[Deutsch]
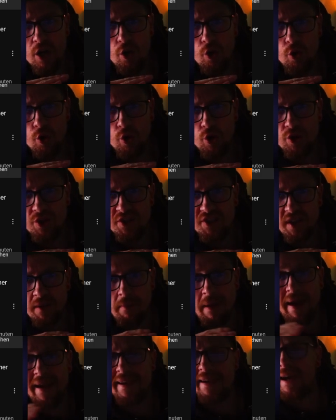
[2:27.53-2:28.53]
Und dann
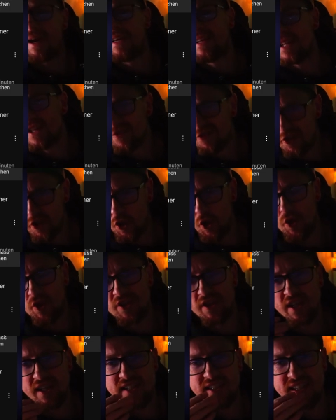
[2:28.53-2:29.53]
haben einige von
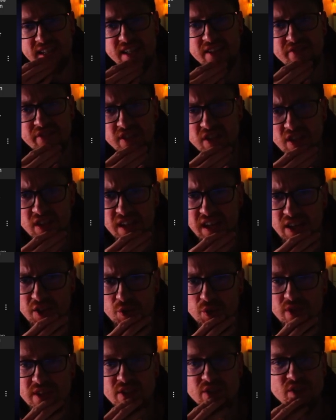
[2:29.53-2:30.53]
euch halt den Gewinnern
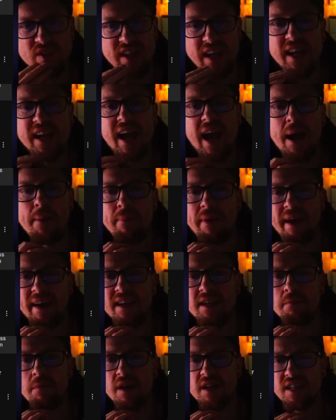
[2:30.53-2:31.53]
gratuliert und dann kam
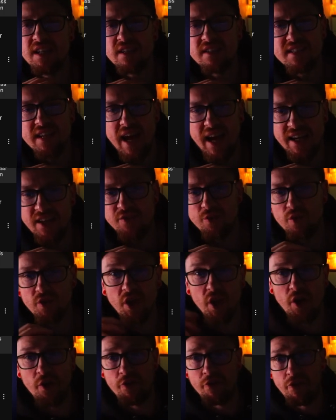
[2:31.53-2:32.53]
eine markierte Antwort
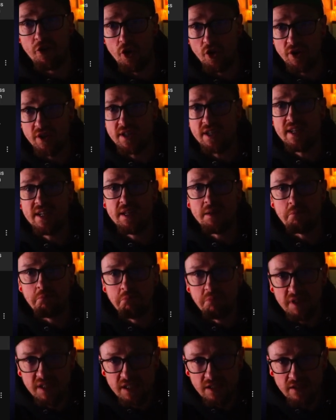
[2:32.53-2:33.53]
von
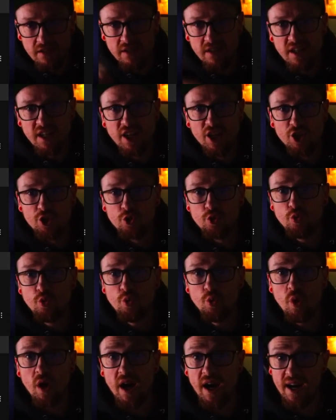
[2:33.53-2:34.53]
mir.
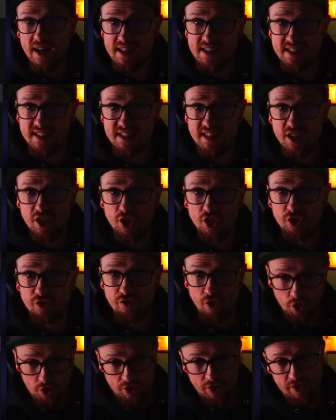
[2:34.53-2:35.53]
Du hast
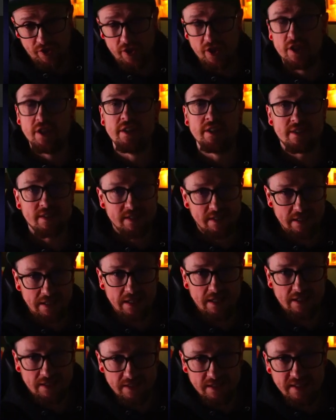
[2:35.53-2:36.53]
gewonnen, ist
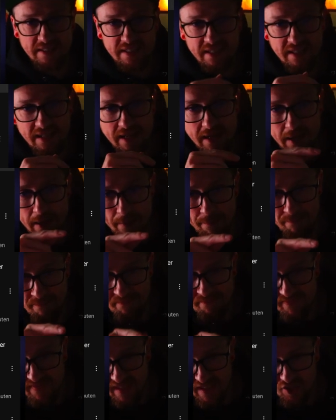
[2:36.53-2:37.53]
klar.
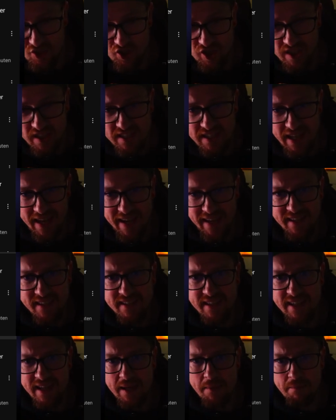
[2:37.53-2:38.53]
Ähm, dann steht da
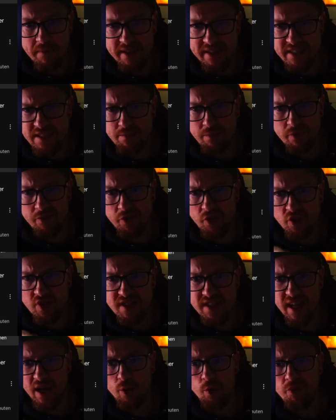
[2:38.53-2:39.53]
DM Casper
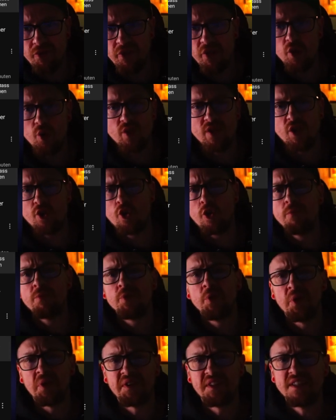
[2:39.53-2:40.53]
Fox auf und dann kommt
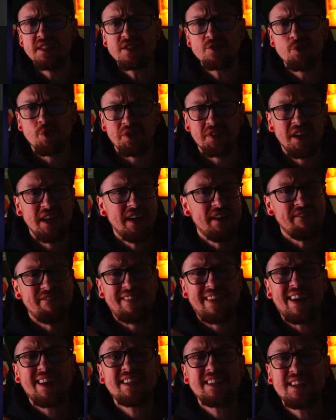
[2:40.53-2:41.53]
noch Discord.
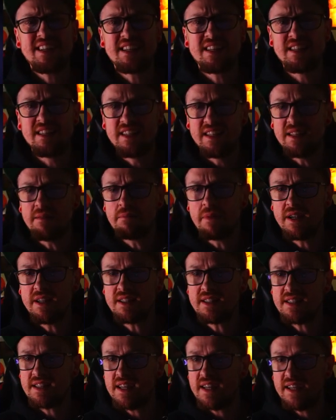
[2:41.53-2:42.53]
Werde ich
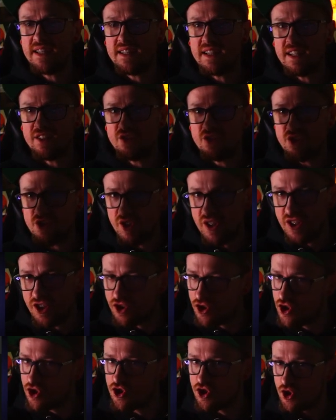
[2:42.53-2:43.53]
niemals sein, also ihr solltet
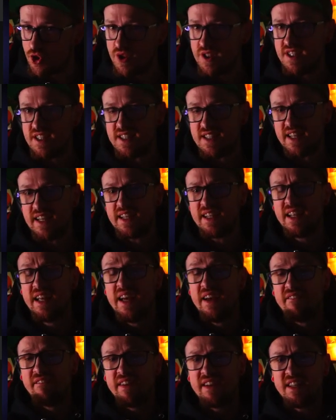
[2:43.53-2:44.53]
schon stutzig sein,
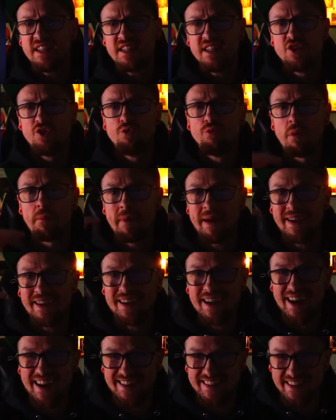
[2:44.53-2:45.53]
wenn ich nicht über meinen
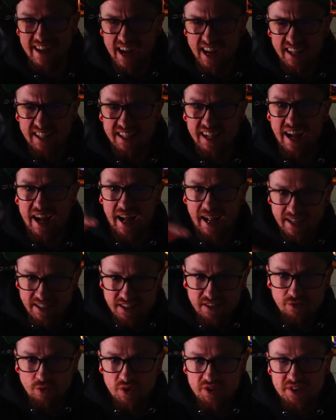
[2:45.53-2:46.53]
Kanal
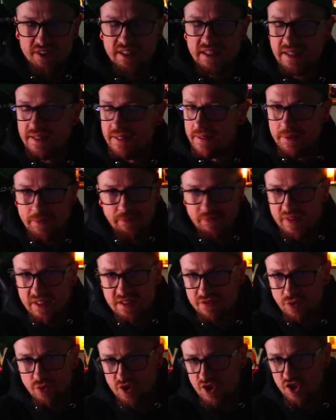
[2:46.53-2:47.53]
antworte. Das
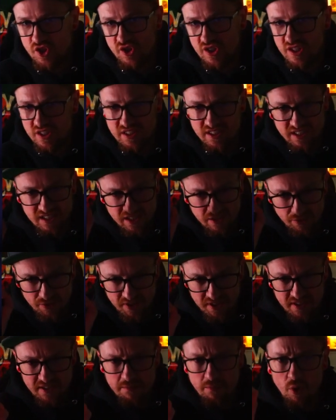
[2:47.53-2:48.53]
funktioniert nicht. Ihr
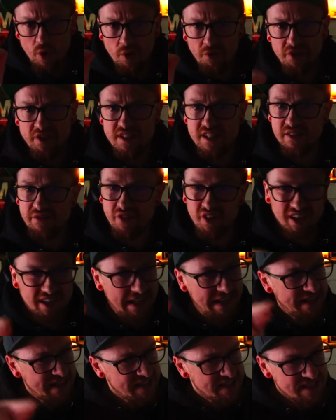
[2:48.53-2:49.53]
werdet immer offiziell,
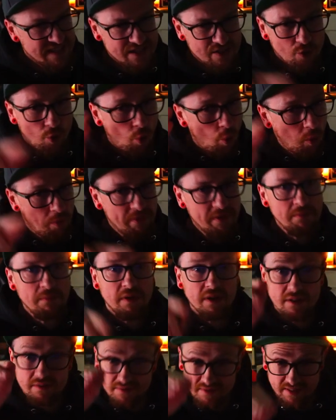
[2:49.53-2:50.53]
vergleicht das grob
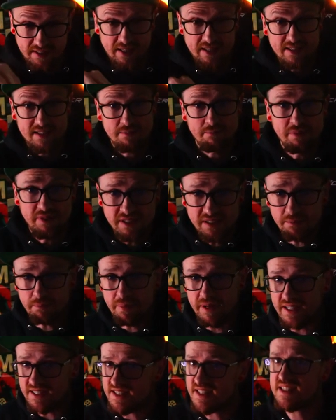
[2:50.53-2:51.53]
immer das Bild
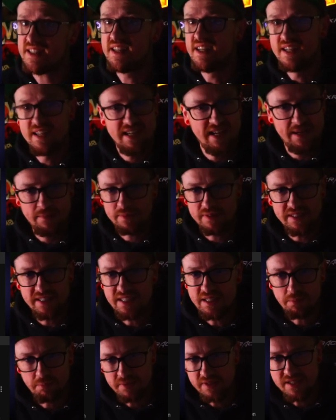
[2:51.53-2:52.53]
passt, aber
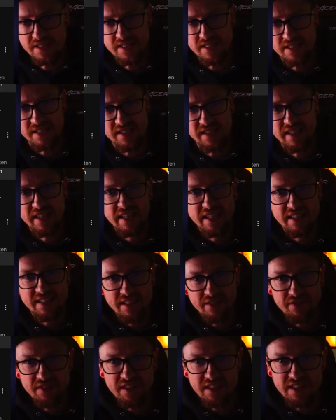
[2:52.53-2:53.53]
ich bin es nicht.
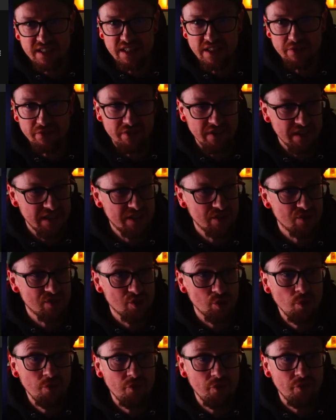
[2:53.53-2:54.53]
Definitiv nicht.
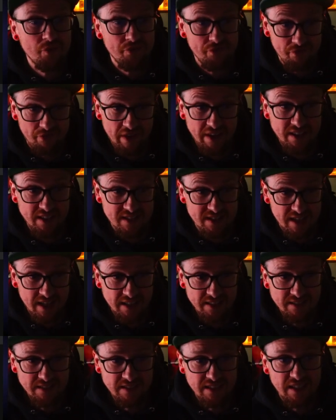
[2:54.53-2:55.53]
So fängt das
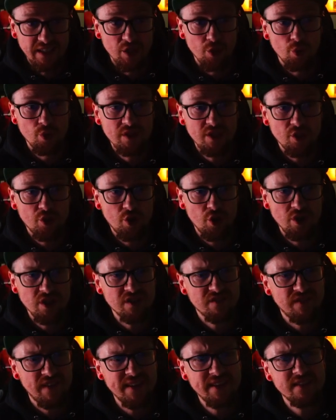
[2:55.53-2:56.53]
an und ihr
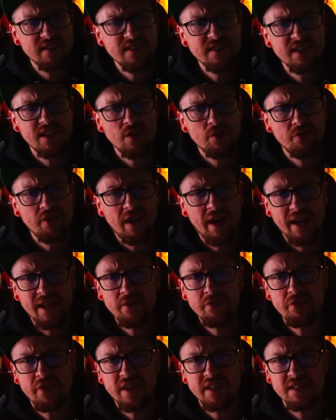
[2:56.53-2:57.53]
könntet weiterhin darauf
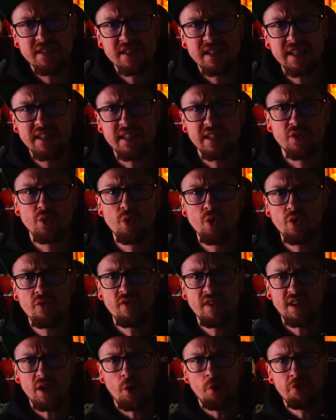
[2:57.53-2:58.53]
reinfallen. Das geht dann
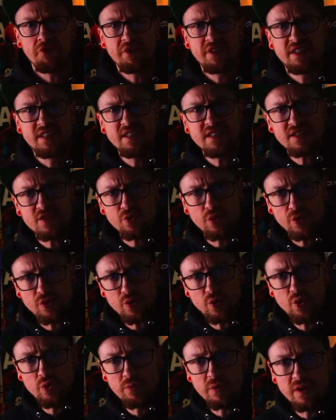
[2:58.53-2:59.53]
irgendwann auf Discord
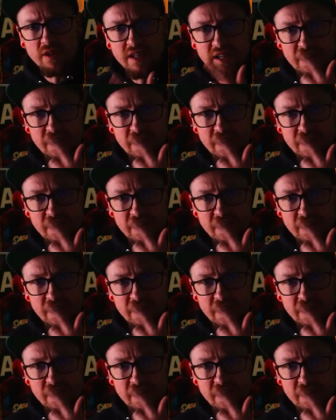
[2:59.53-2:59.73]
über.